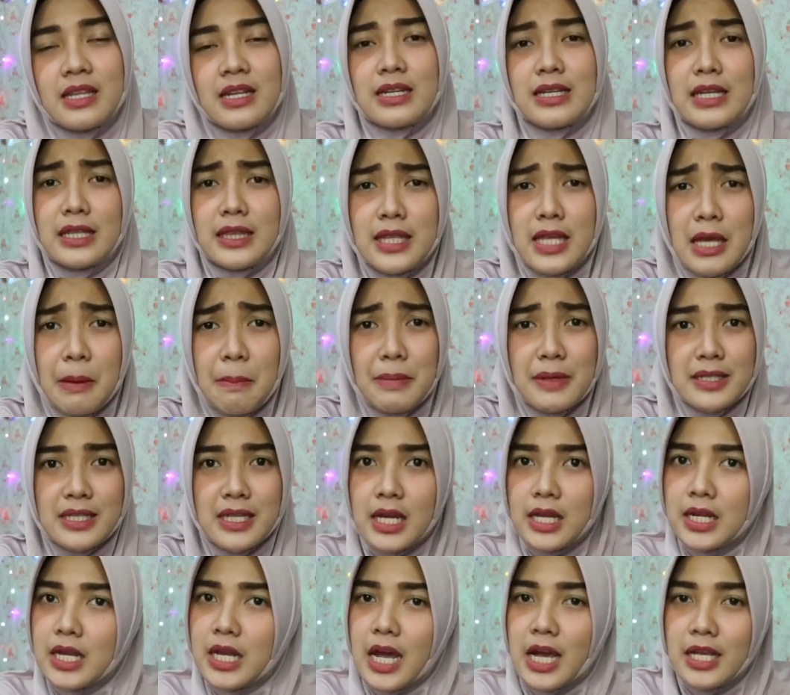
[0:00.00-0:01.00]
ternyata pas
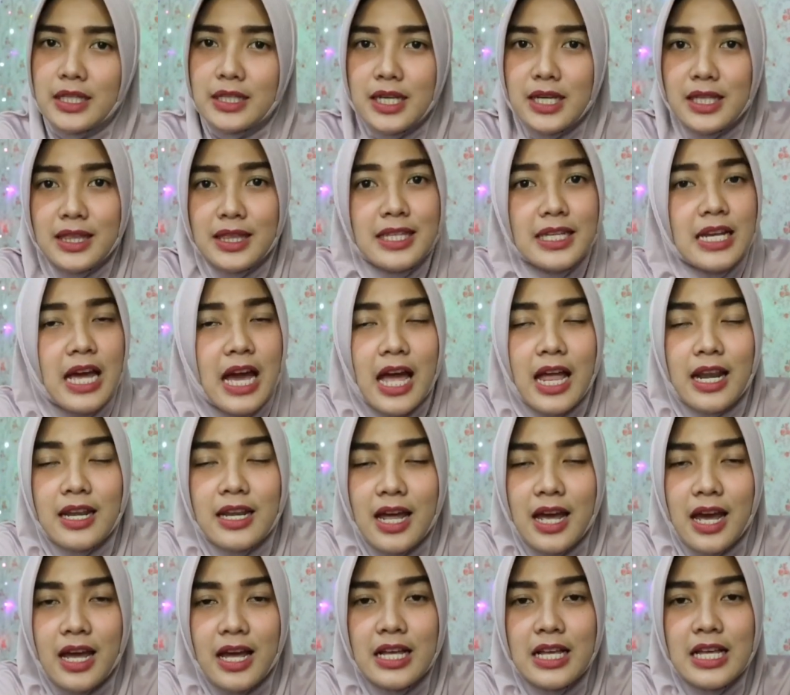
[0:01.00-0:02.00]
hari hanya tidak
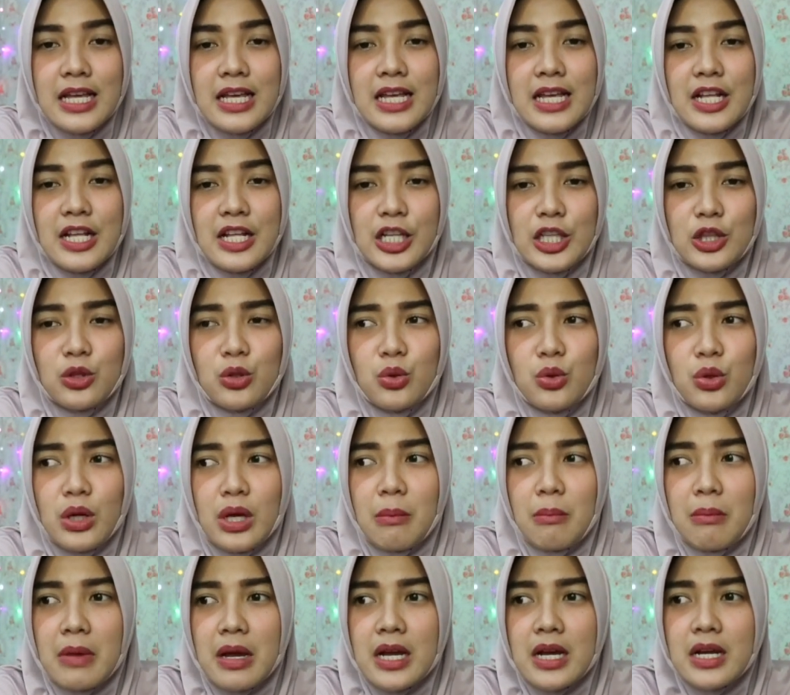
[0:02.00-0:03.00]
ada itu
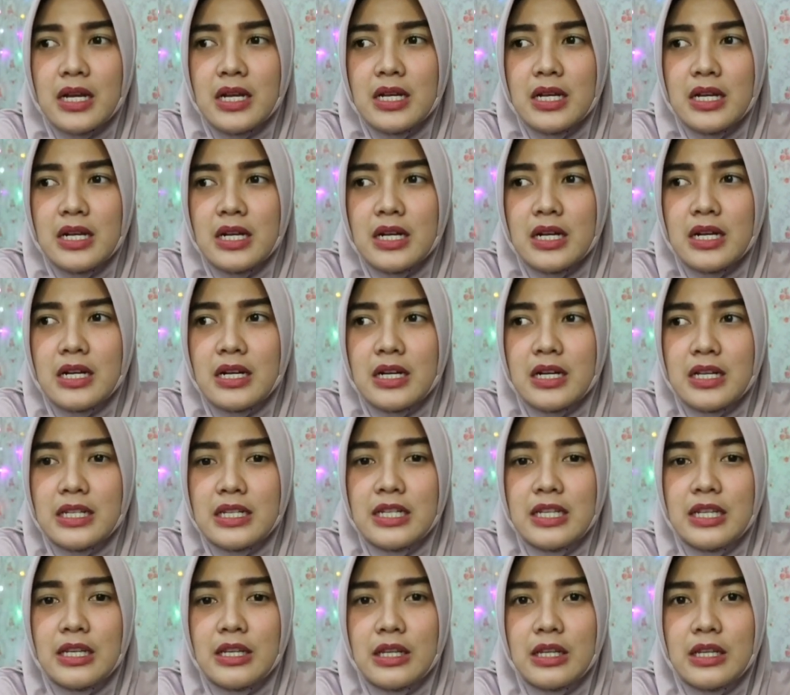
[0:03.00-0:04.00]
emang e,
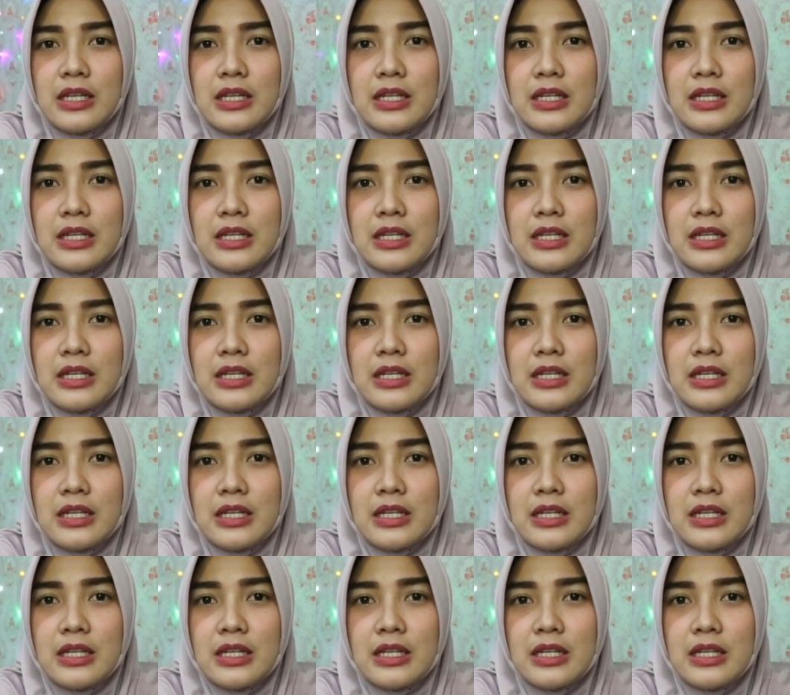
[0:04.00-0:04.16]
di,